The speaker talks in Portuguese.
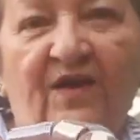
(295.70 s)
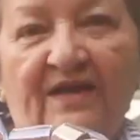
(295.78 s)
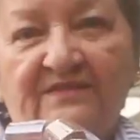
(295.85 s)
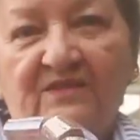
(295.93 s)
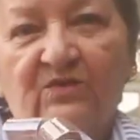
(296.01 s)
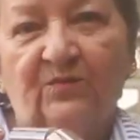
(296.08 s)

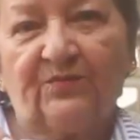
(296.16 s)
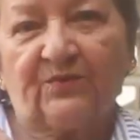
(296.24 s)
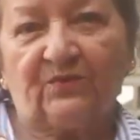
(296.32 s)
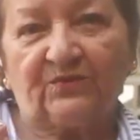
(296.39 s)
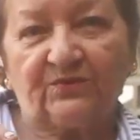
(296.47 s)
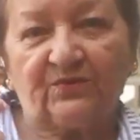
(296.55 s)
vasinho
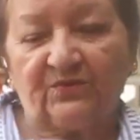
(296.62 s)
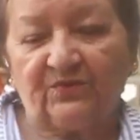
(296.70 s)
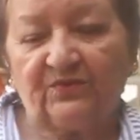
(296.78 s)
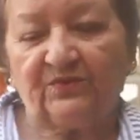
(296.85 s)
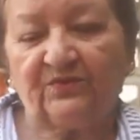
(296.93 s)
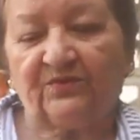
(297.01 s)
pronto.
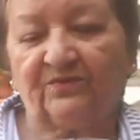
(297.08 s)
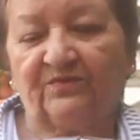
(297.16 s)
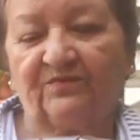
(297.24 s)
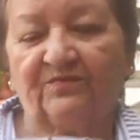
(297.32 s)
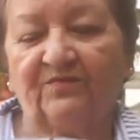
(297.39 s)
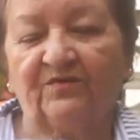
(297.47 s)

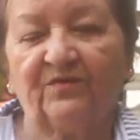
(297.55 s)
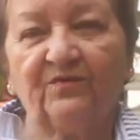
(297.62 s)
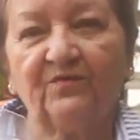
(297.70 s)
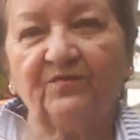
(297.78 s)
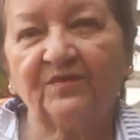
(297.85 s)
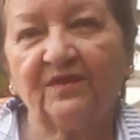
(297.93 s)

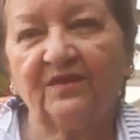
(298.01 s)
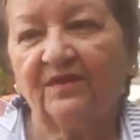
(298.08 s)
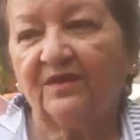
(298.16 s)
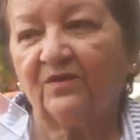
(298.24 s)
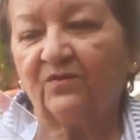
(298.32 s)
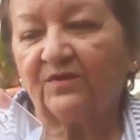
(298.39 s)
Então,
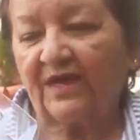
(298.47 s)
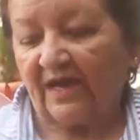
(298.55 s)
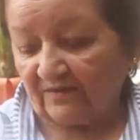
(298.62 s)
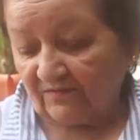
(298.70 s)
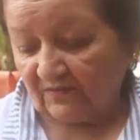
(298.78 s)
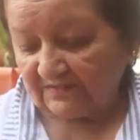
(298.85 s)
o que
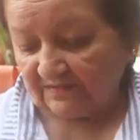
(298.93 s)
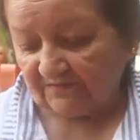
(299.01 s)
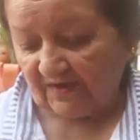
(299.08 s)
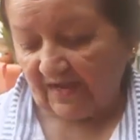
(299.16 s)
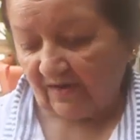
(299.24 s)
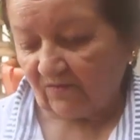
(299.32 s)
é que você
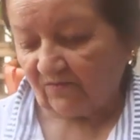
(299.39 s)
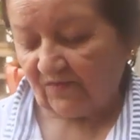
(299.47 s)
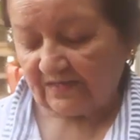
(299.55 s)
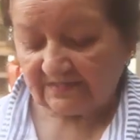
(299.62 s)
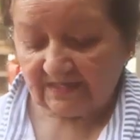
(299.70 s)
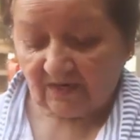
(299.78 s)
vai
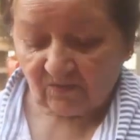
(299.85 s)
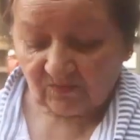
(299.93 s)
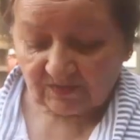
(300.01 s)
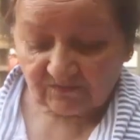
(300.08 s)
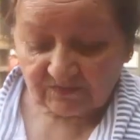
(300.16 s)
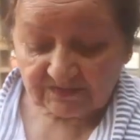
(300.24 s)
fazer
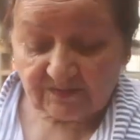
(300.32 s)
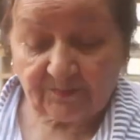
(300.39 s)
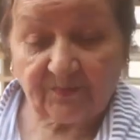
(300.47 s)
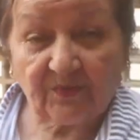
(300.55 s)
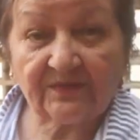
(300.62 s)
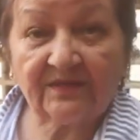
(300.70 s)
agora? Você
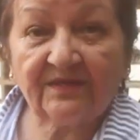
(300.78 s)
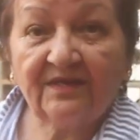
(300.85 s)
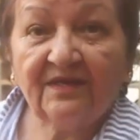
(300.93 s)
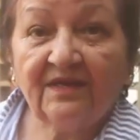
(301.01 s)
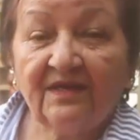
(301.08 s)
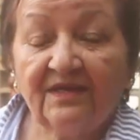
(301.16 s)
pode
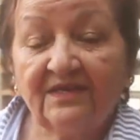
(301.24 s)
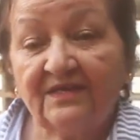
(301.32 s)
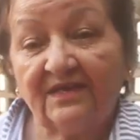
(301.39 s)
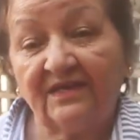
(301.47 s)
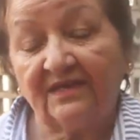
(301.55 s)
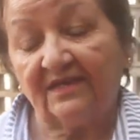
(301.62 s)

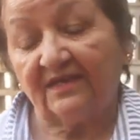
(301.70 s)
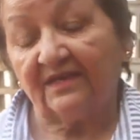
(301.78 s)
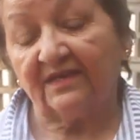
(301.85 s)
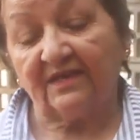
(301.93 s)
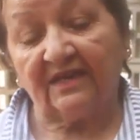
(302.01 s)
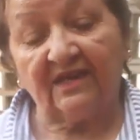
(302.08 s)

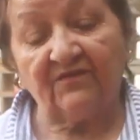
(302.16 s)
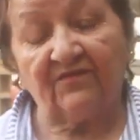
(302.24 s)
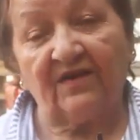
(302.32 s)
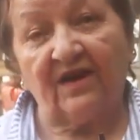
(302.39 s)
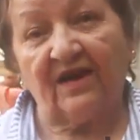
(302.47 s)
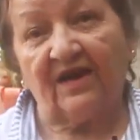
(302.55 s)
é,
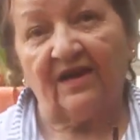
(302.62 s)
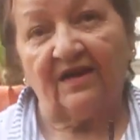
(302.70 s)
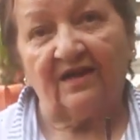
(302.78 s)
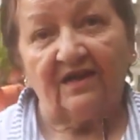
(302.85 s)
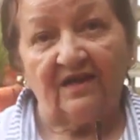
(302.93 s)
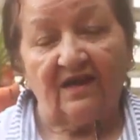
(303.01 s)
levar
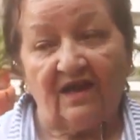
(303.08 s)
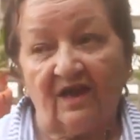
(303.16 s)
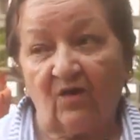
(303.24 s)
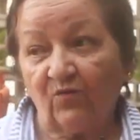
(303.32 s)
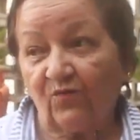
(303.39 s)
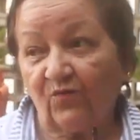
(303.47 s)
ao